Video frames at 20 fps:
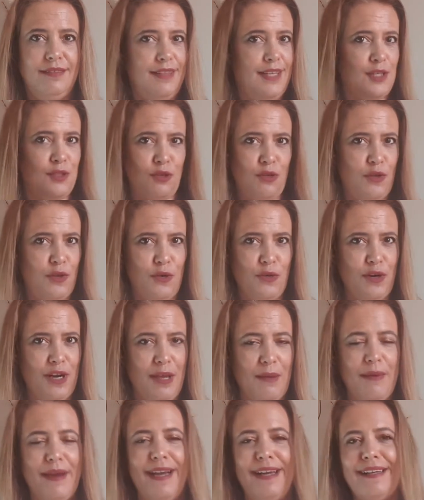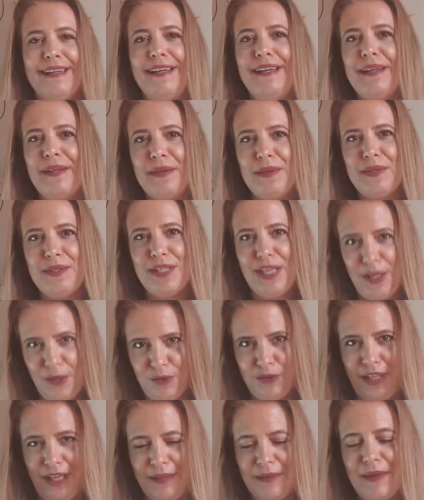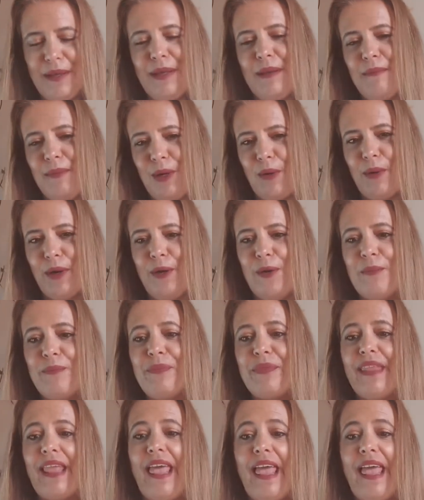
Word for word: Esto de no grabar se nota. Pero bueno,